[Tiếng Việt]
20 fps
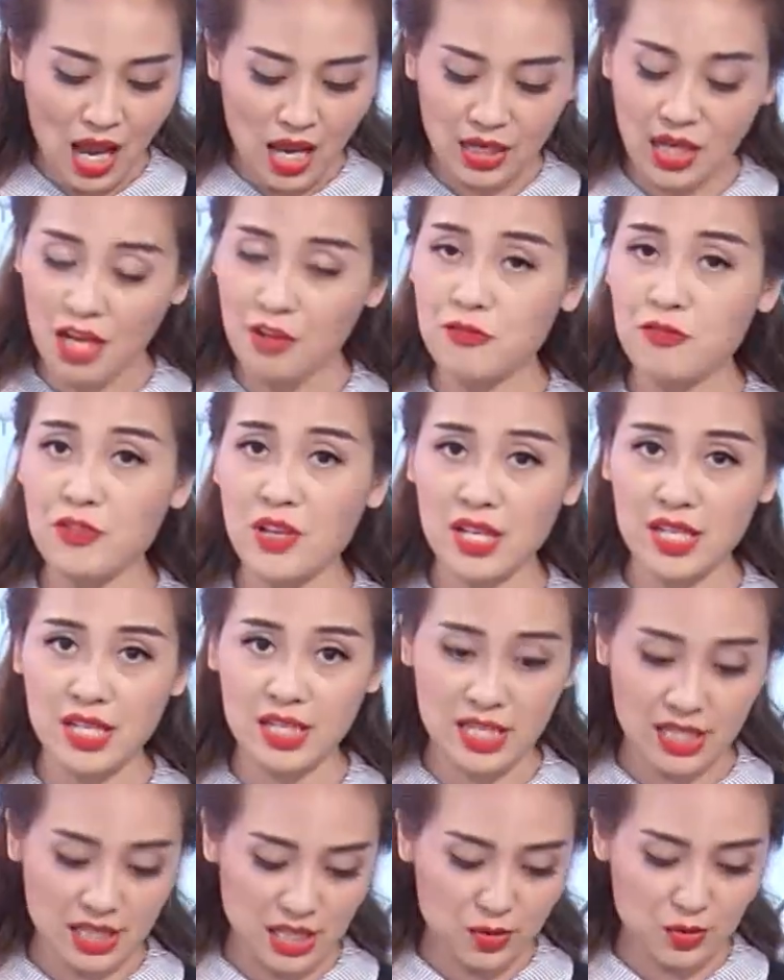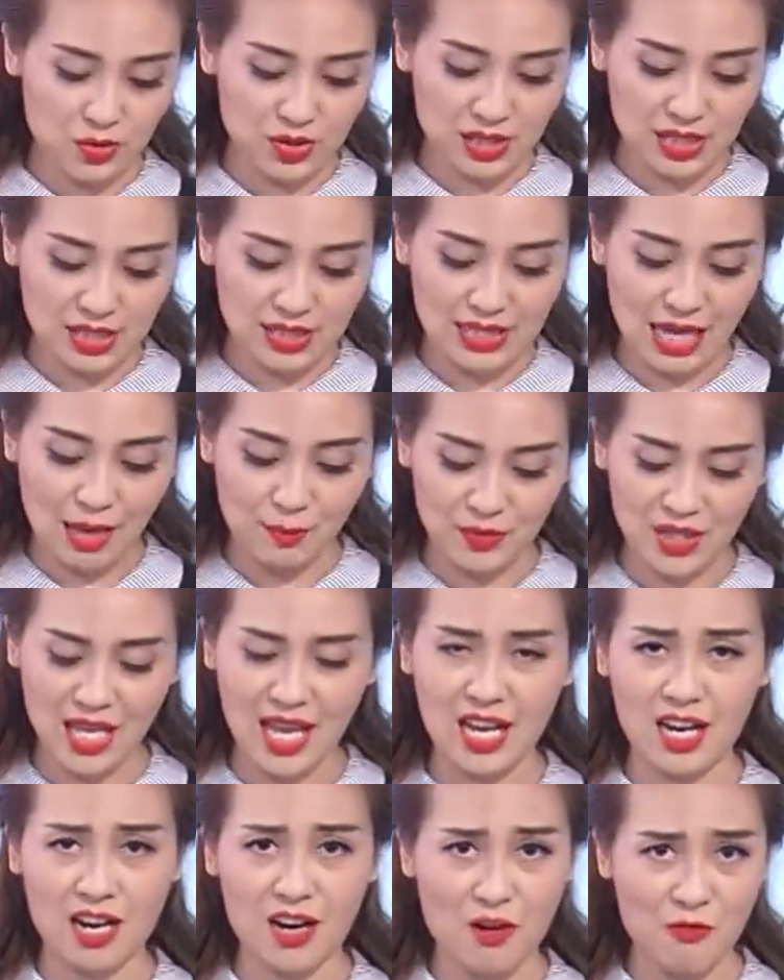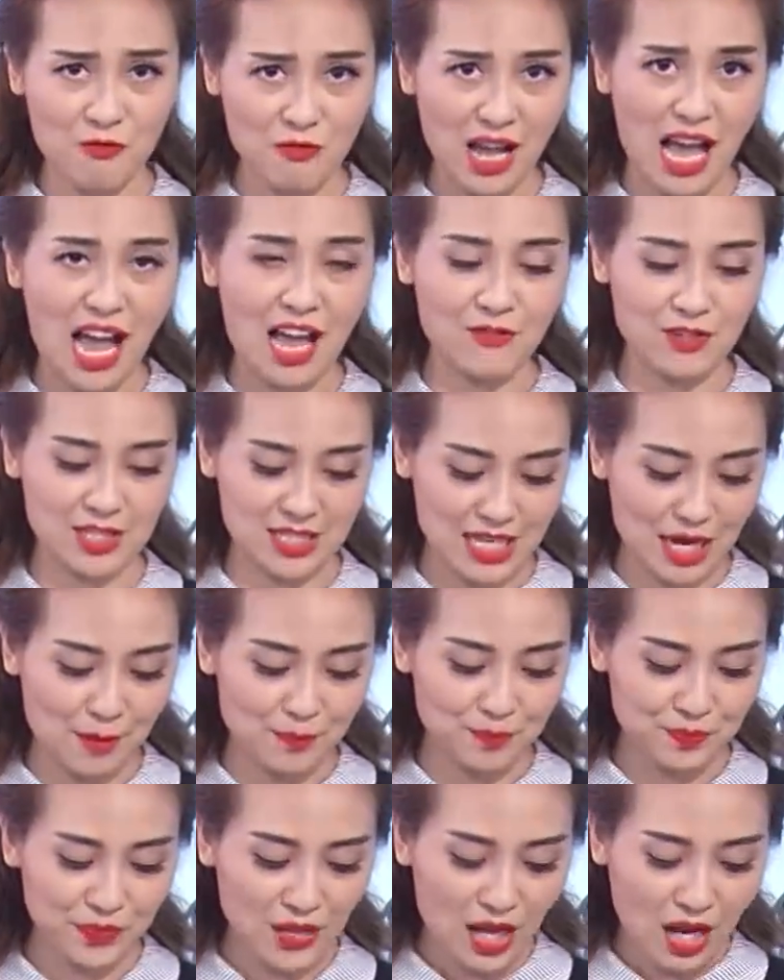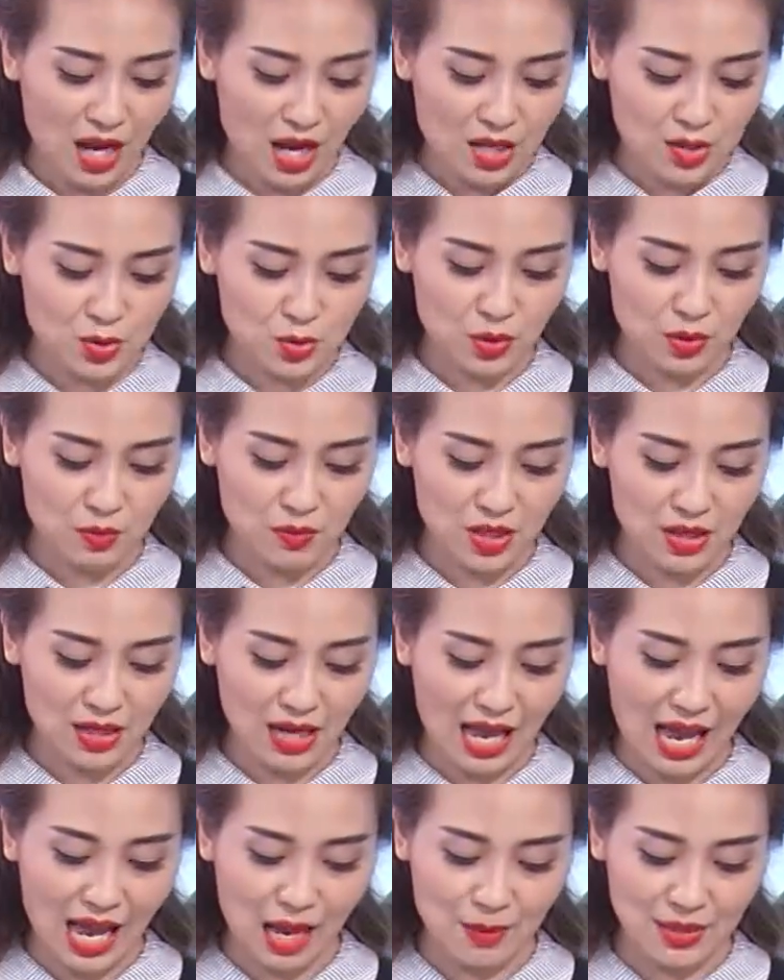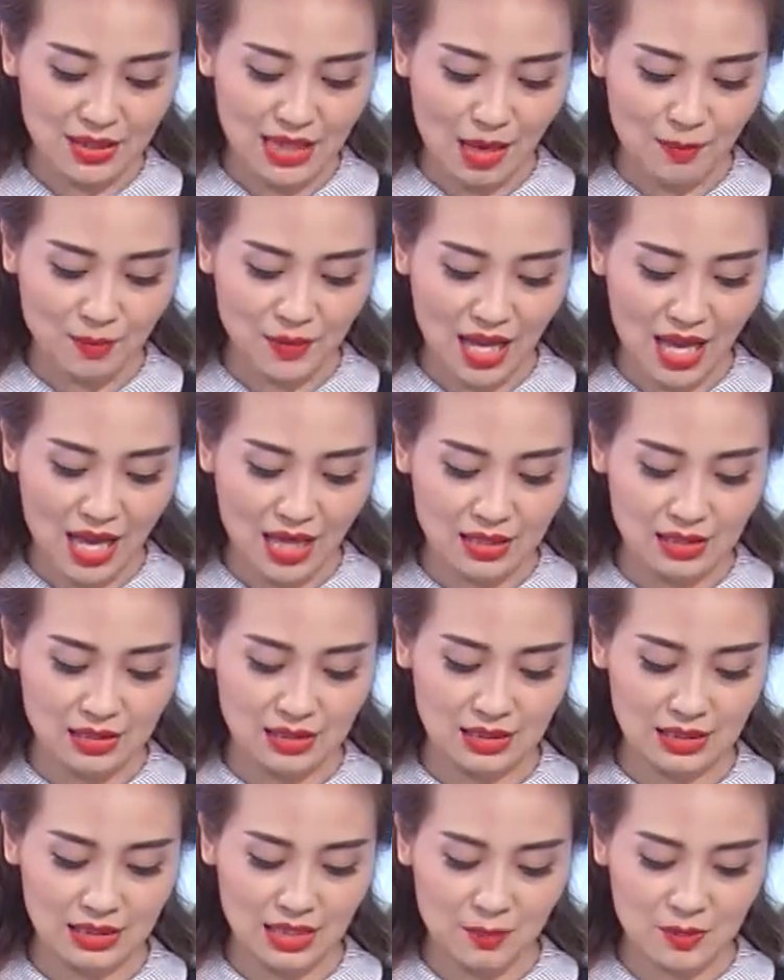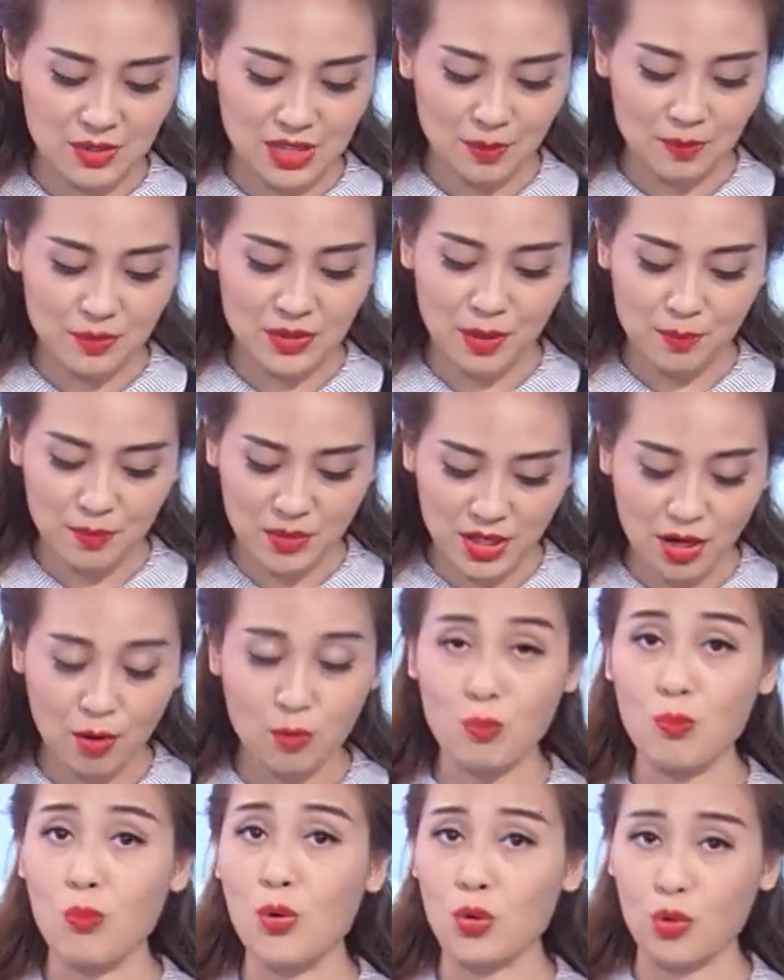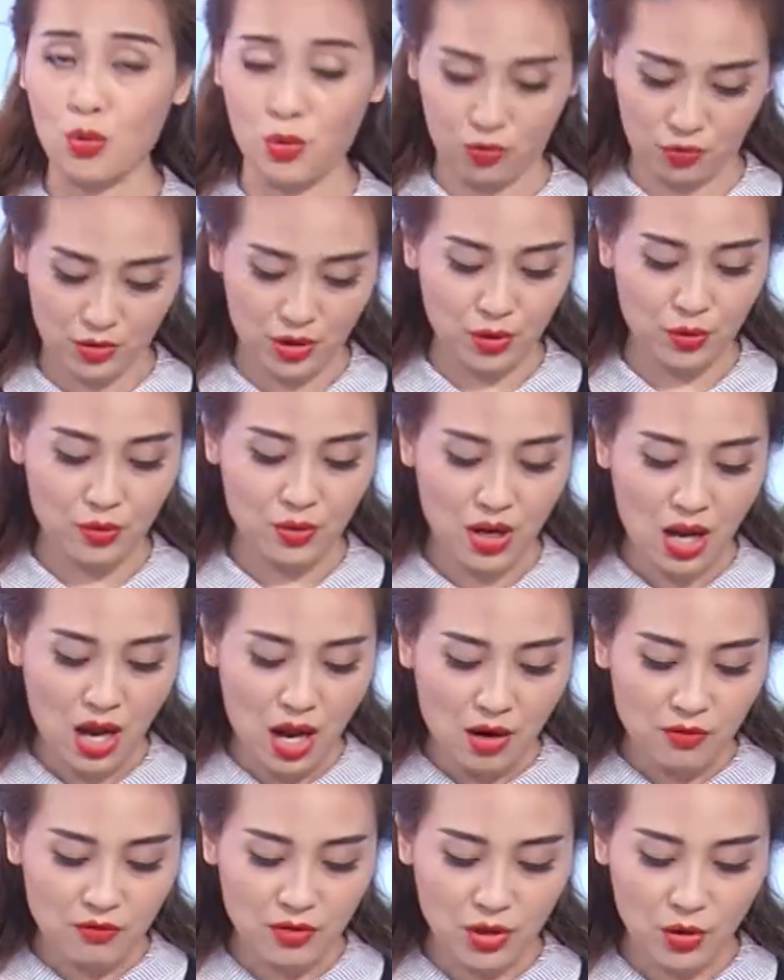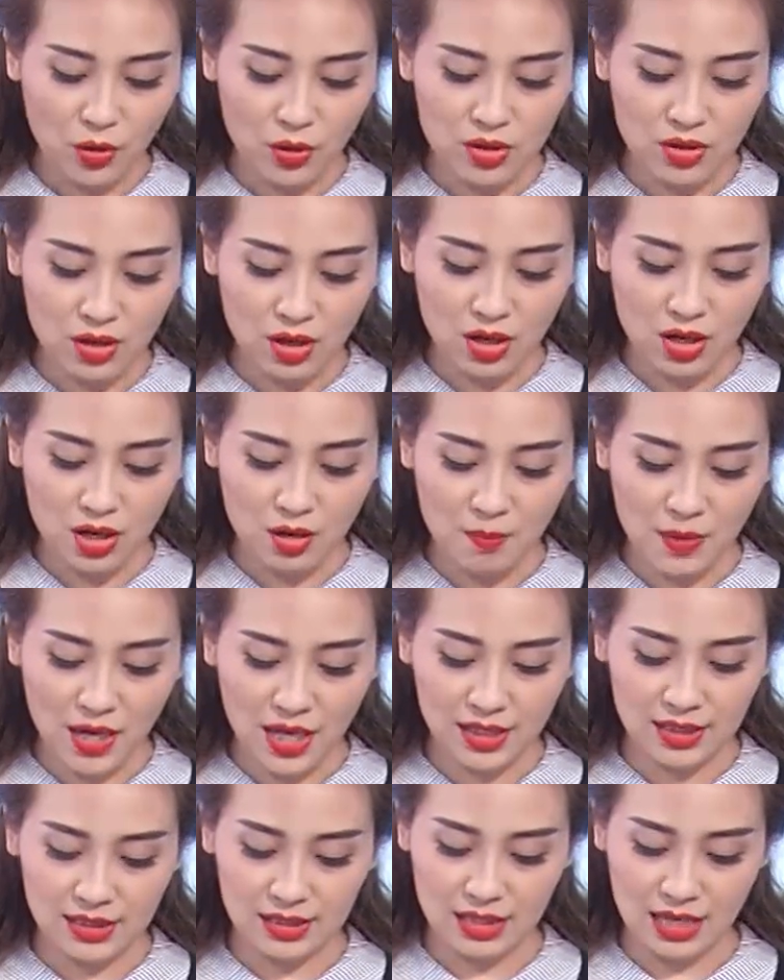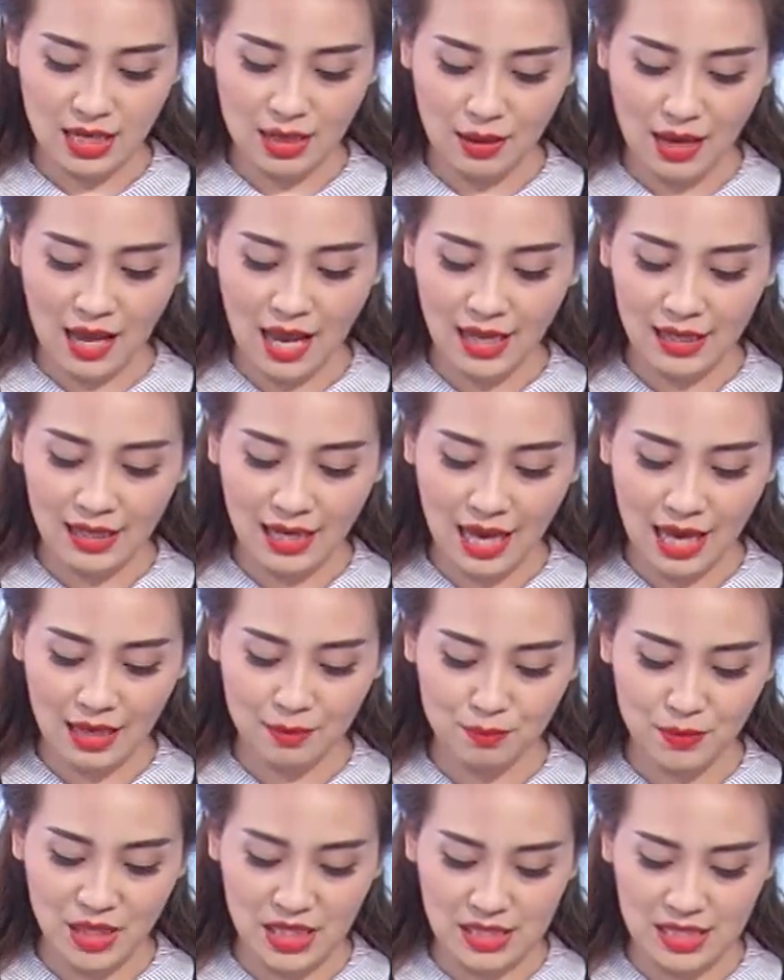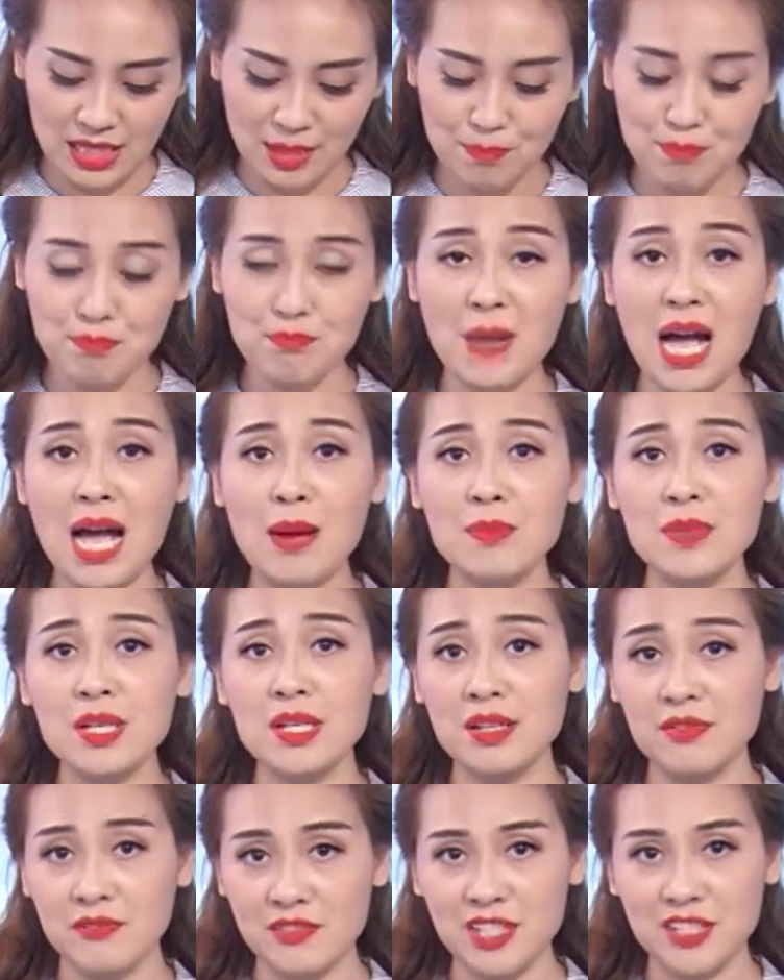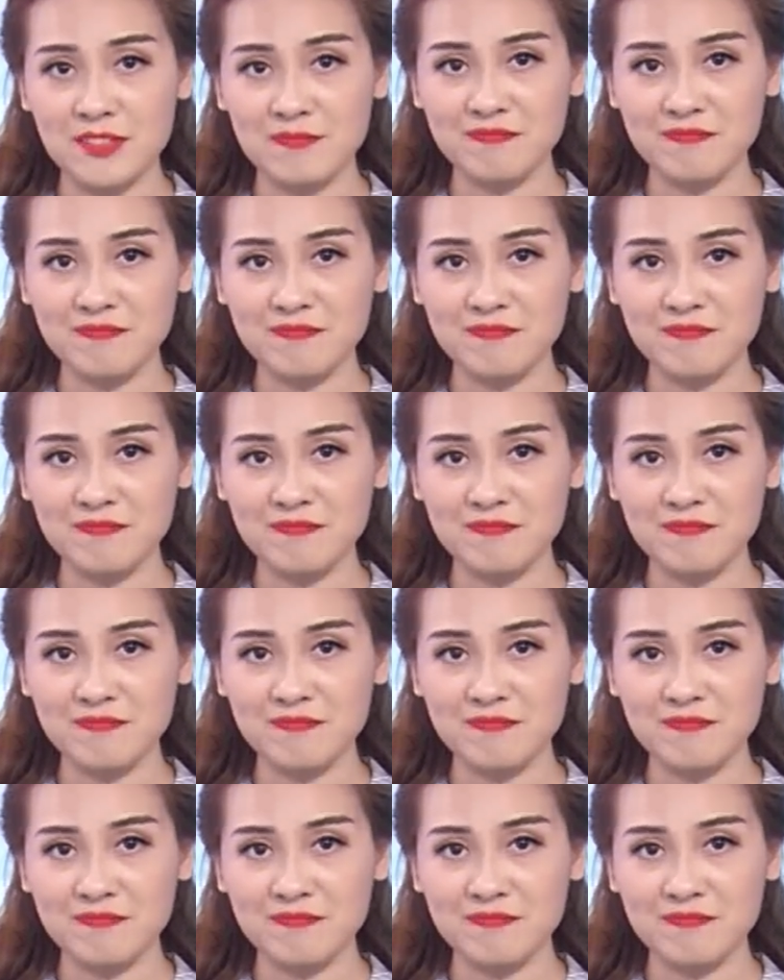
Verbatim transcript: Kết phiên thì DQC giảm nhẹ 0,2% xuống mức là 28.550 đồng một cổ phiếu với khối lượng khớp lệnh là 2.730 đơn vị.